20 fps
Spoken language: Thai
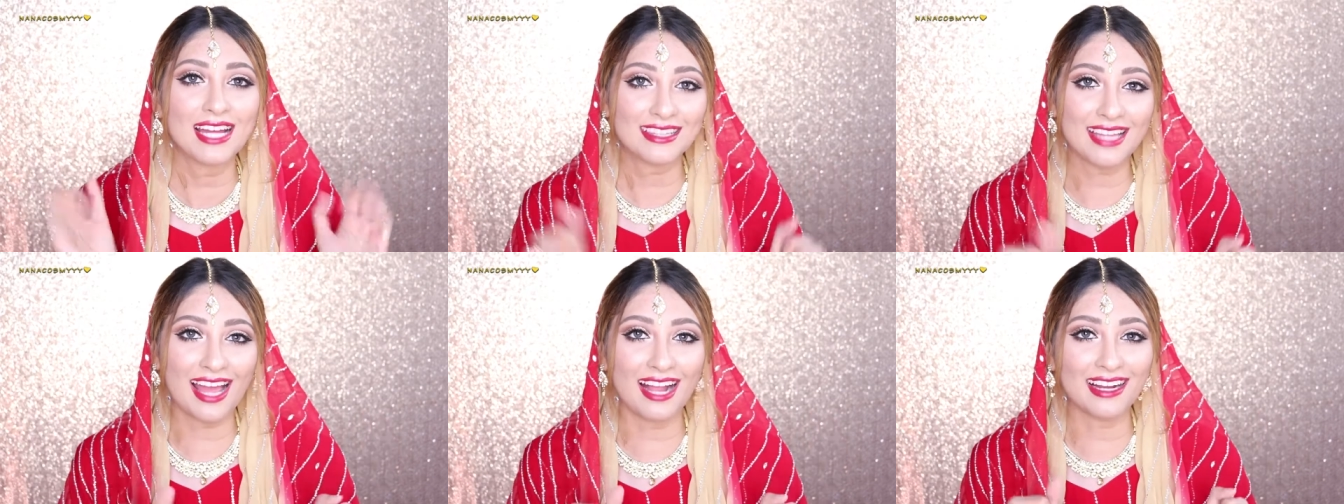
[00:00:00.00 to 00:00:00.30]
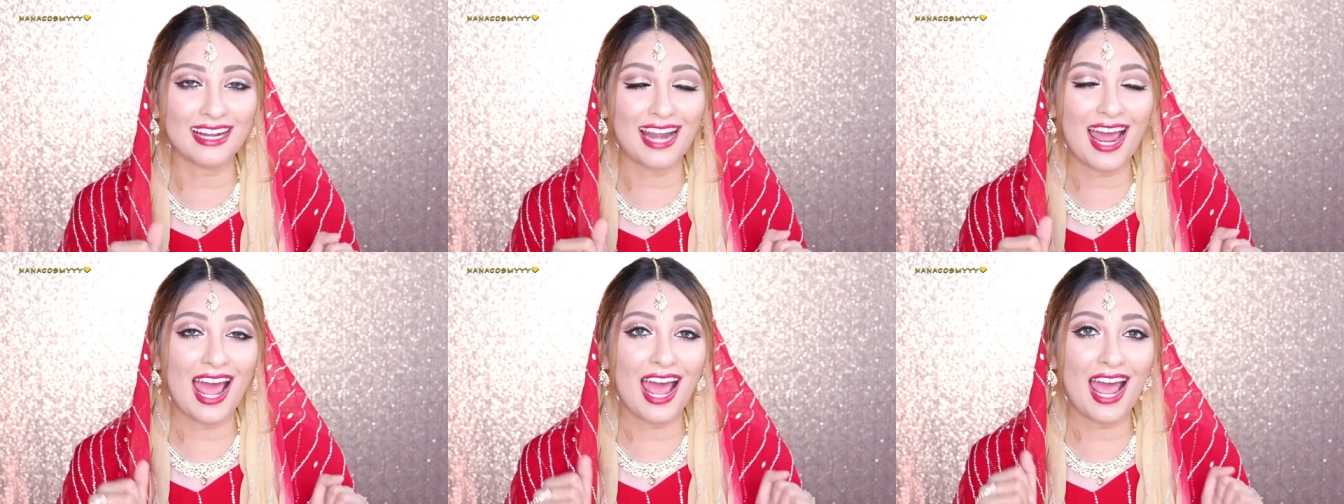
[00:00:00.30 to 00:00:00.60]
แต่
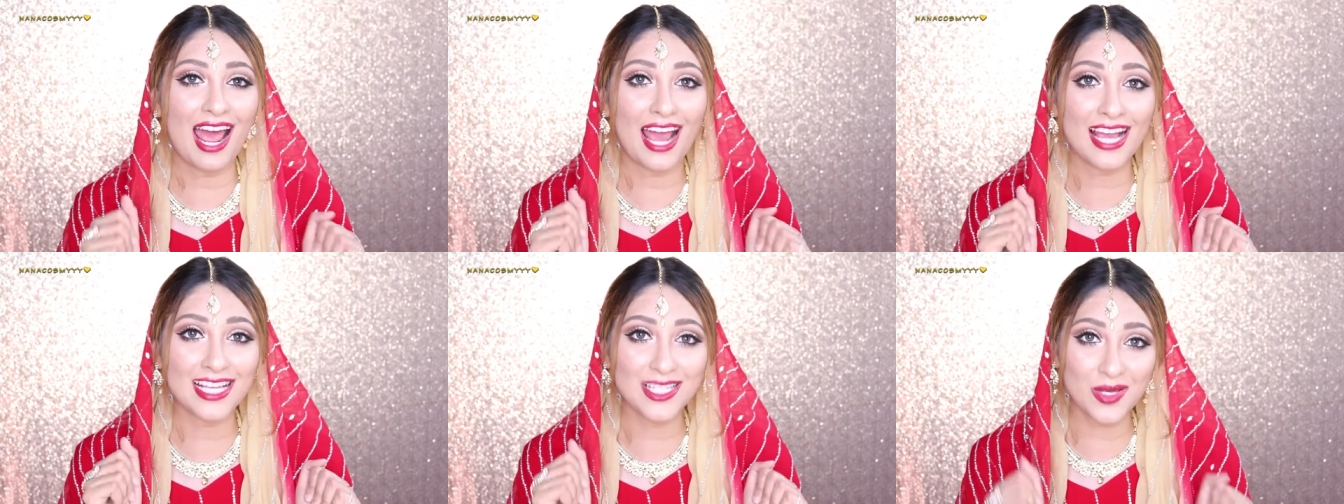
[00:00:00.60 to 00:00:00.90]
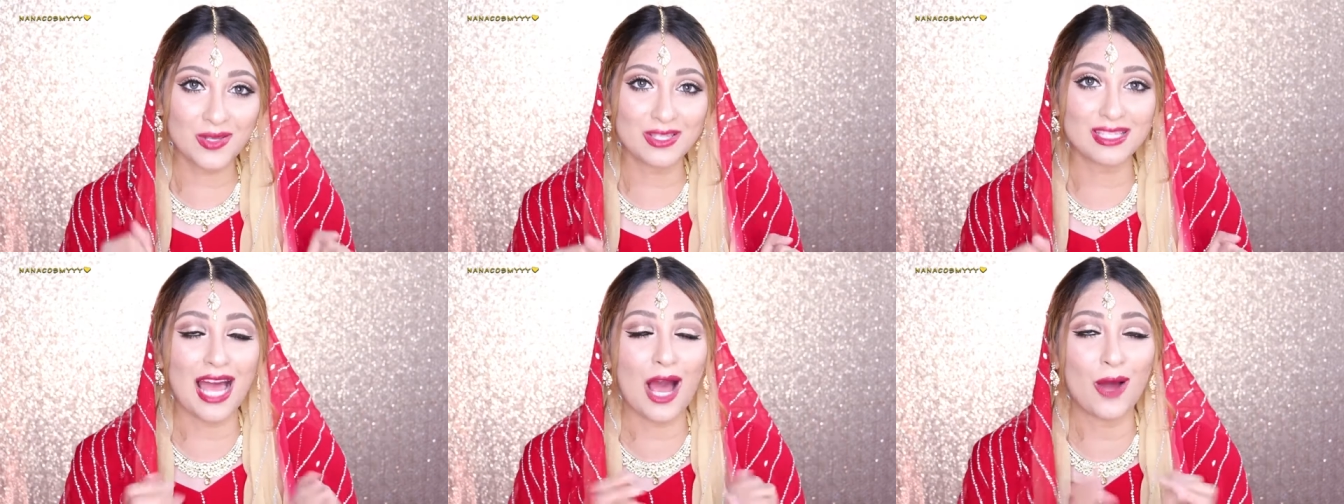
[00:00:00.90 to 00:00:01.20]
งหน้าให้
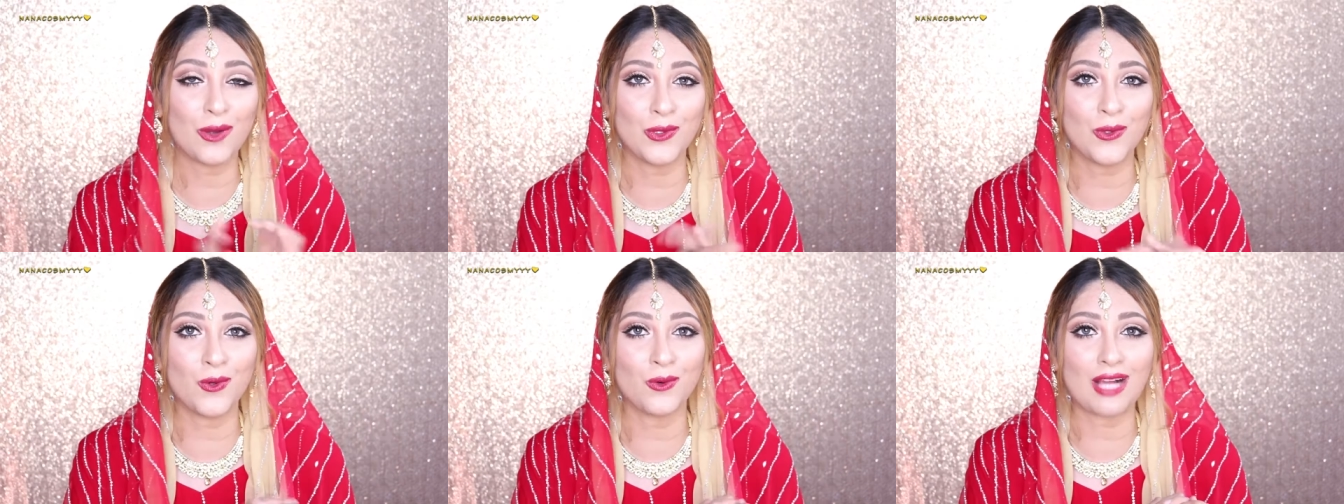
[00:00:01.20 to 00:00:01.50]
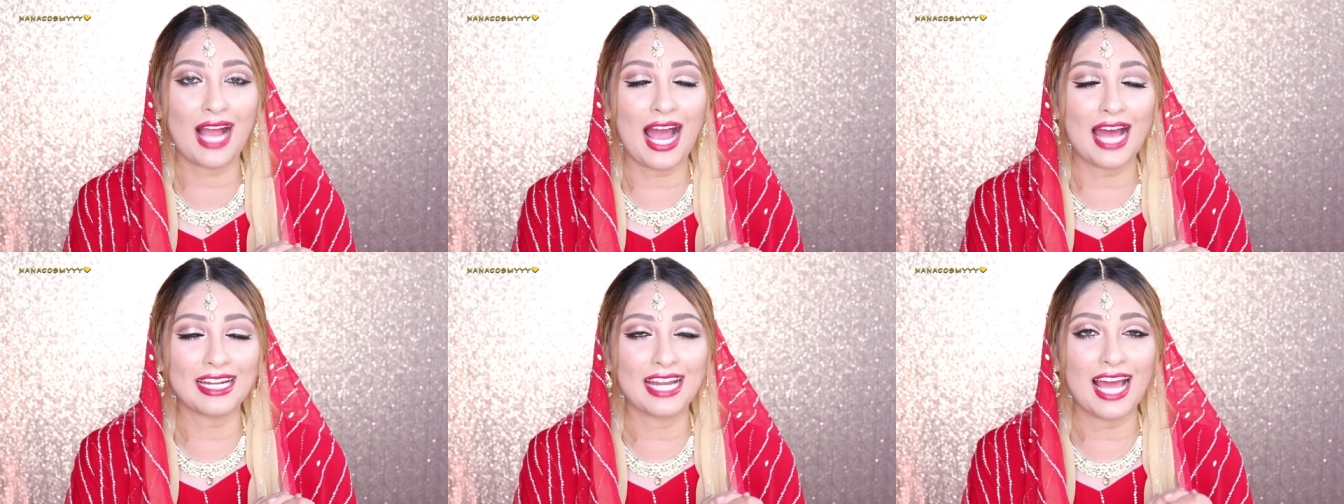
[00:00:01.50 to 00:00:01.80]
สาวๆดู
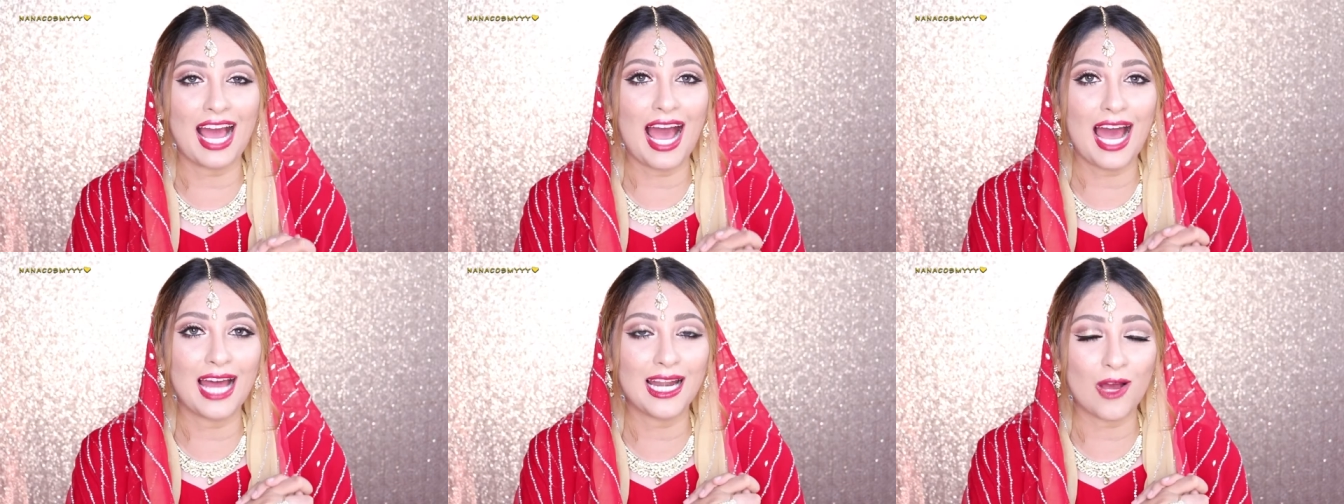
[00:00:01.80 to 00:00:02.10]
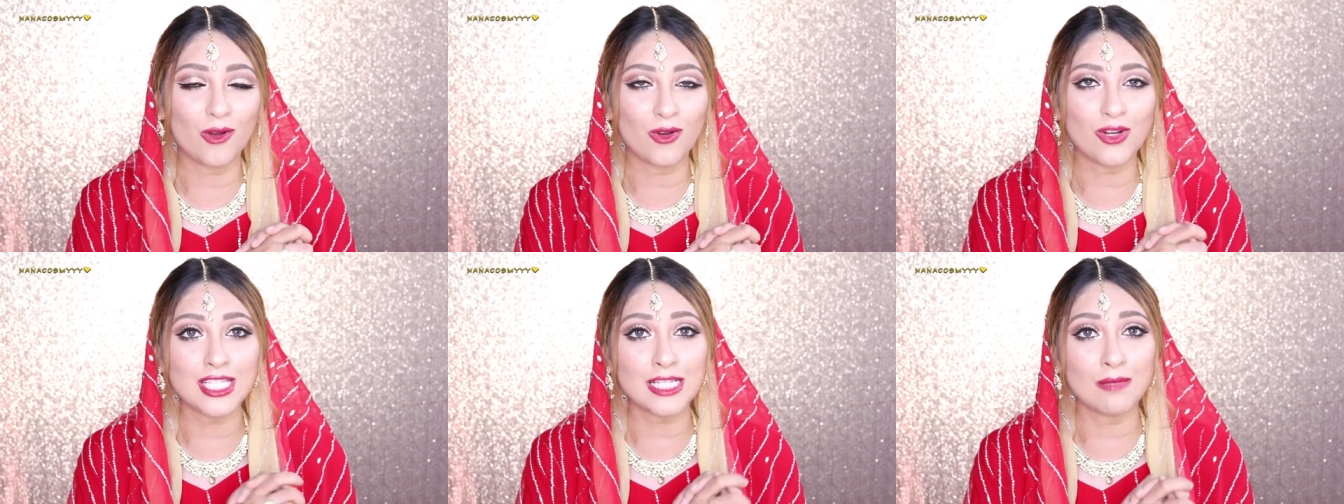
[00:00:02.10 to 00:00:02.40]
กันนะคะ
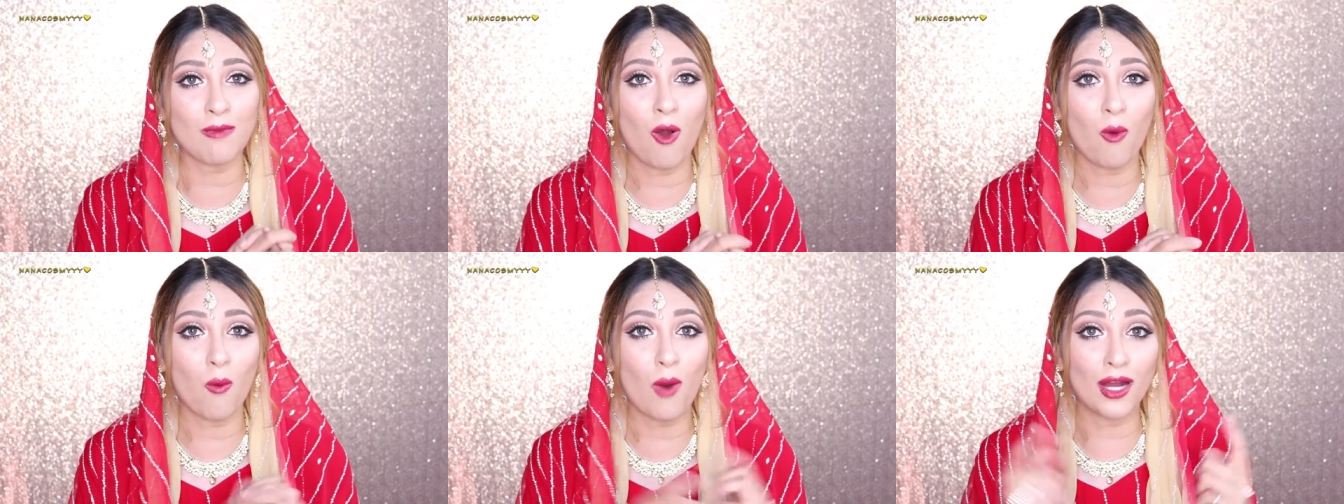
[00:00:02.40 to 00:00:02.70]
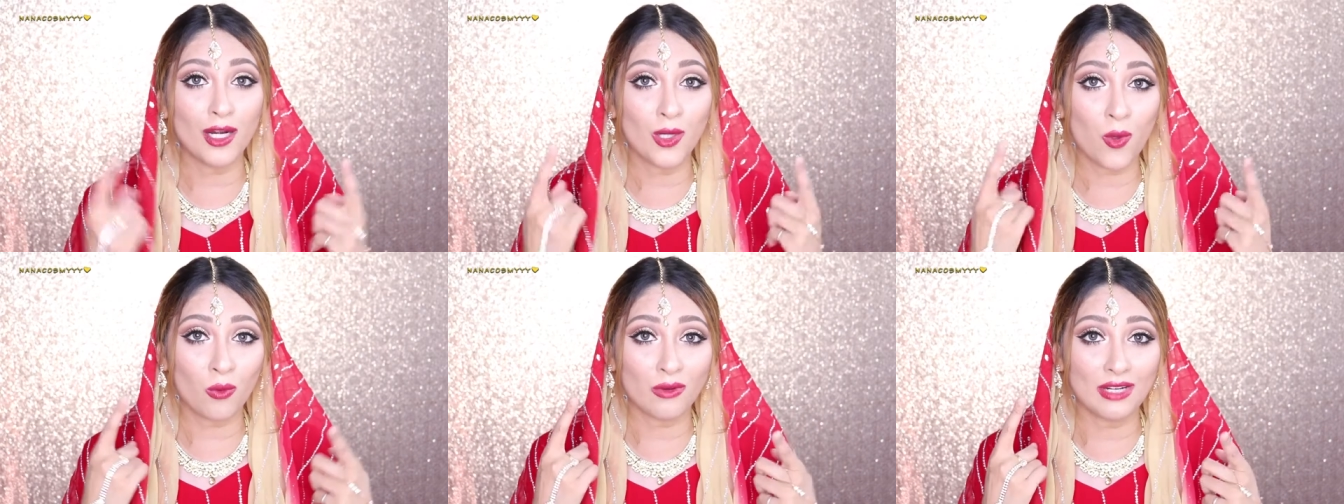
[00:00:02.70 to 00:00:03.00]
แล้วก็จะบอก
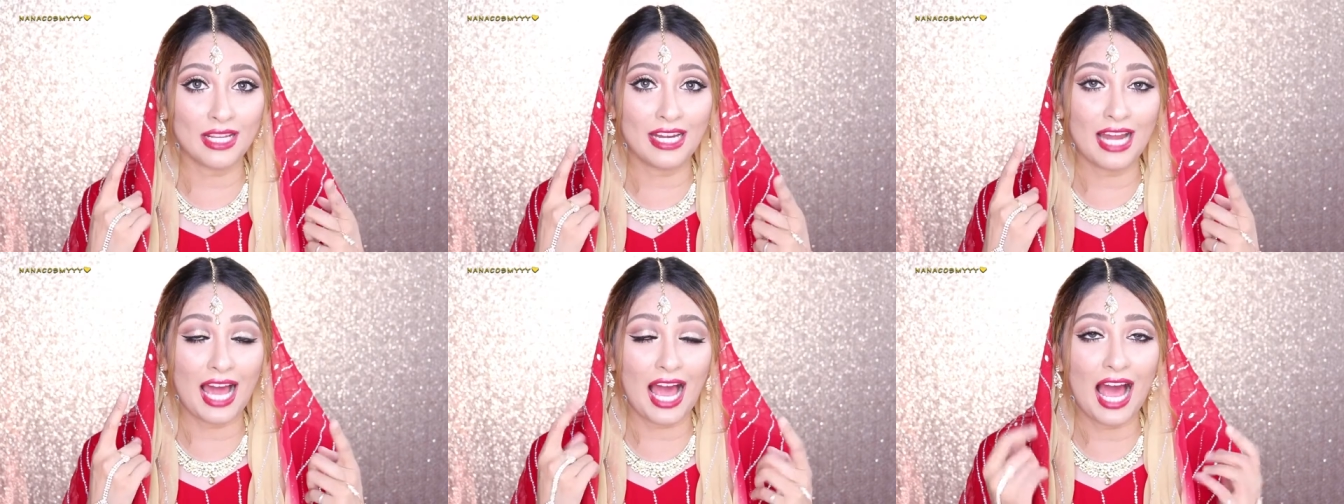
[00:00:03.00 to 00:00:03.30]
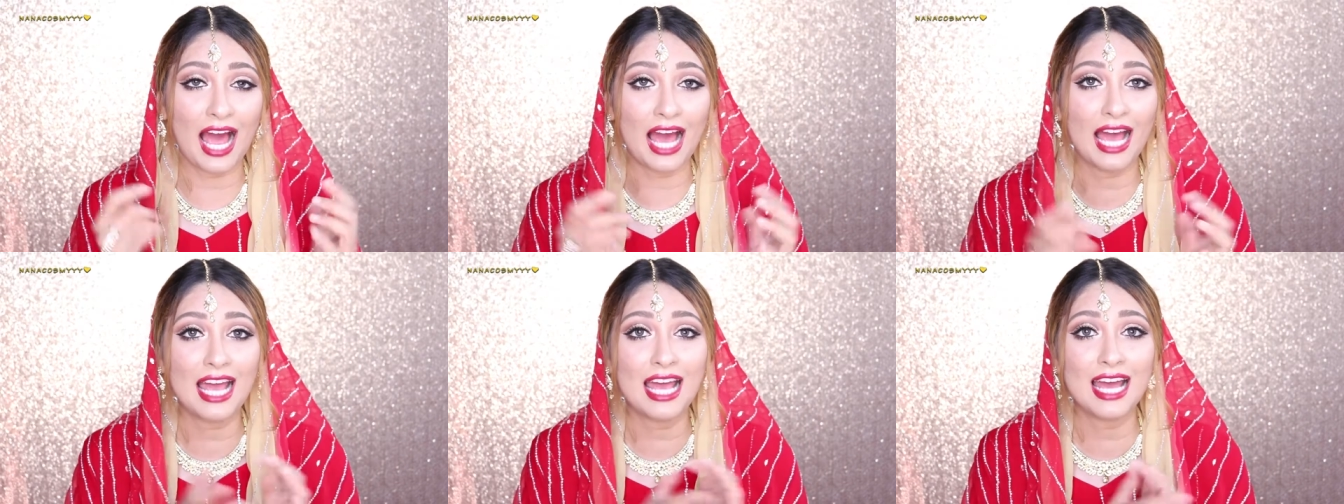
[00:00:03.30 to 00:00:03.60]
ว่าลุคนี้นะ
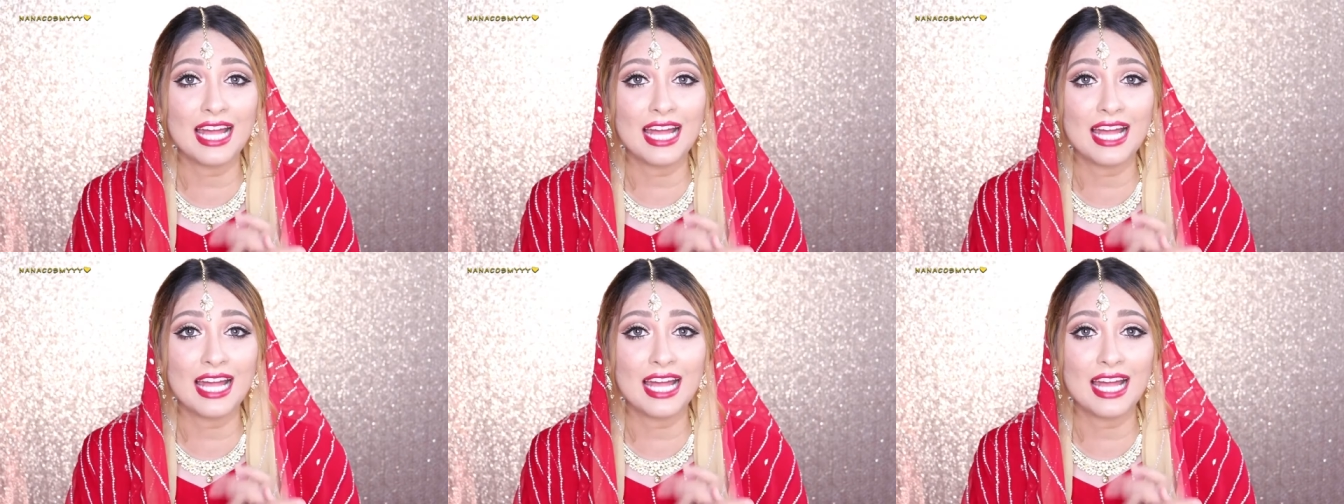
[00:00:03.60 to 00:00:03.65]
คะ